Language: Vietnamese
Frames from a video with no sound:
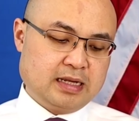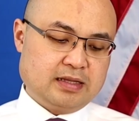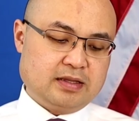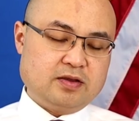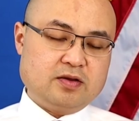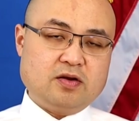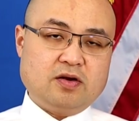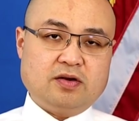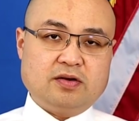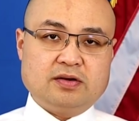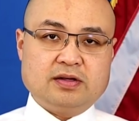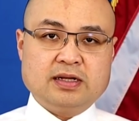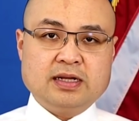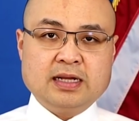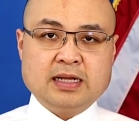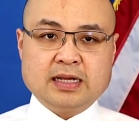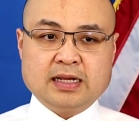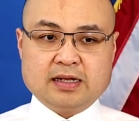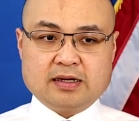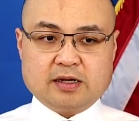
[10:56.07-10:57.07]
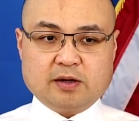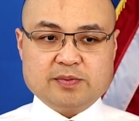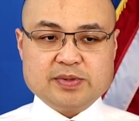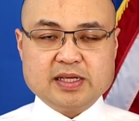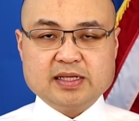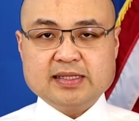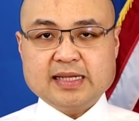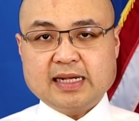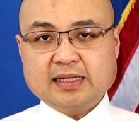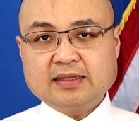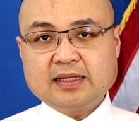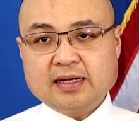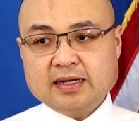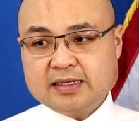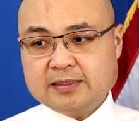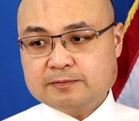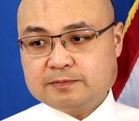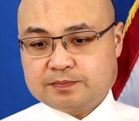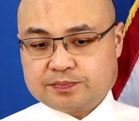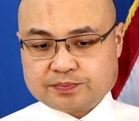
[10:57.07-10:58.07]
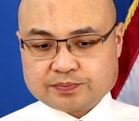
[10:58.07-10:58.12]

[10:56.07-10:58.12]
uh, chứ còn trong những tháng tới